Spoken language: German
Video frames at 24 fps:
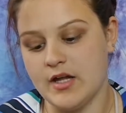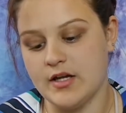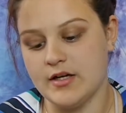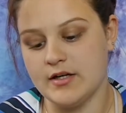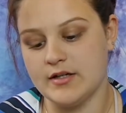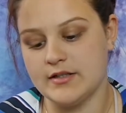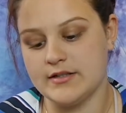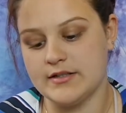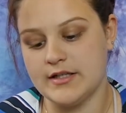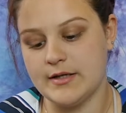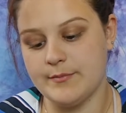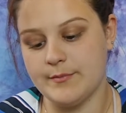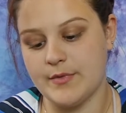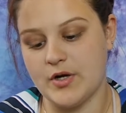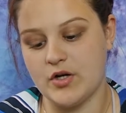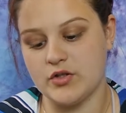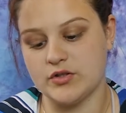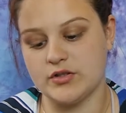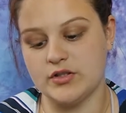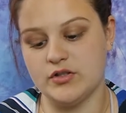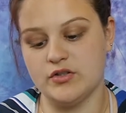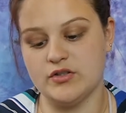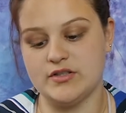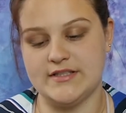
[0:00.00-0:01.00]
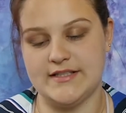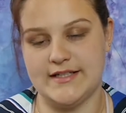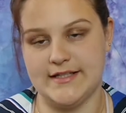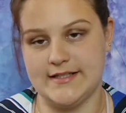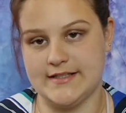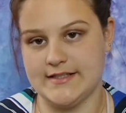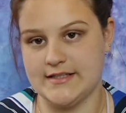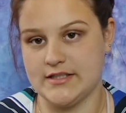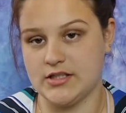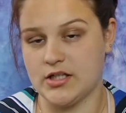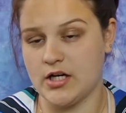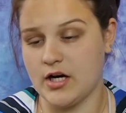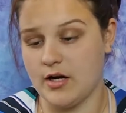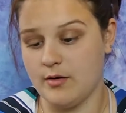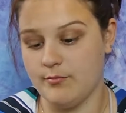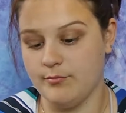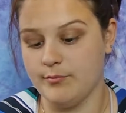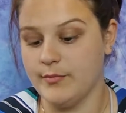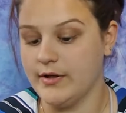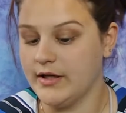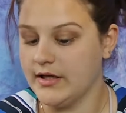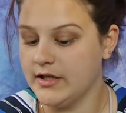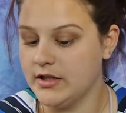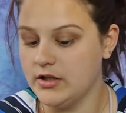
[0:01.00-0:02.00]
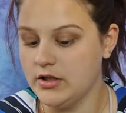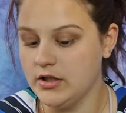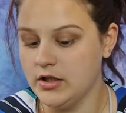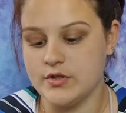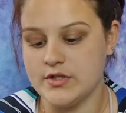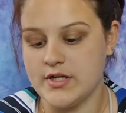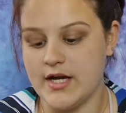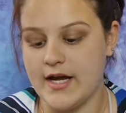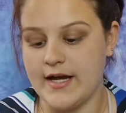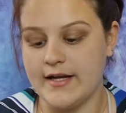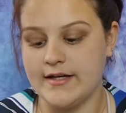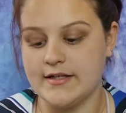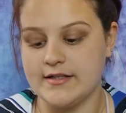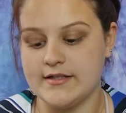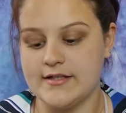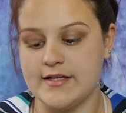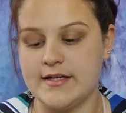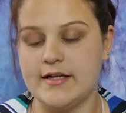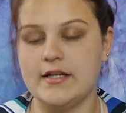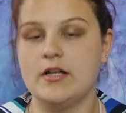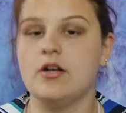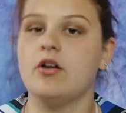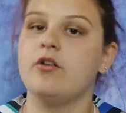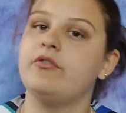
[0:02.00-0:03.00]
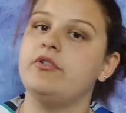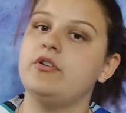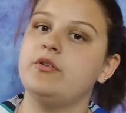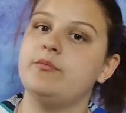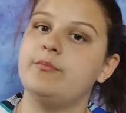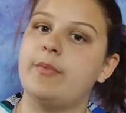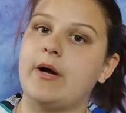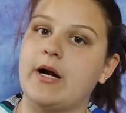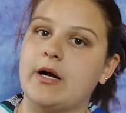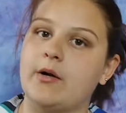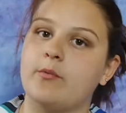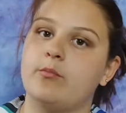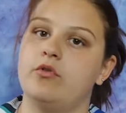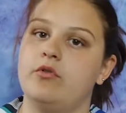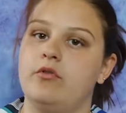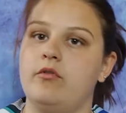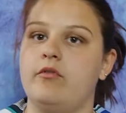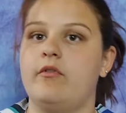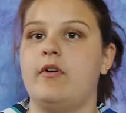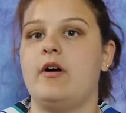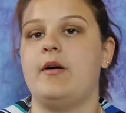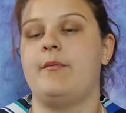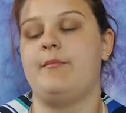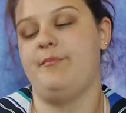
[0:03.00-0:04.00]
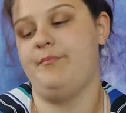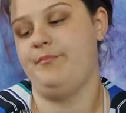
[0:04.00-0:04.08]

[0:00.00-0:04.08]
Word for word: Äh, dann braucht ihr noch 60 Gramm Mehl und einen Teelöffel Backpulver.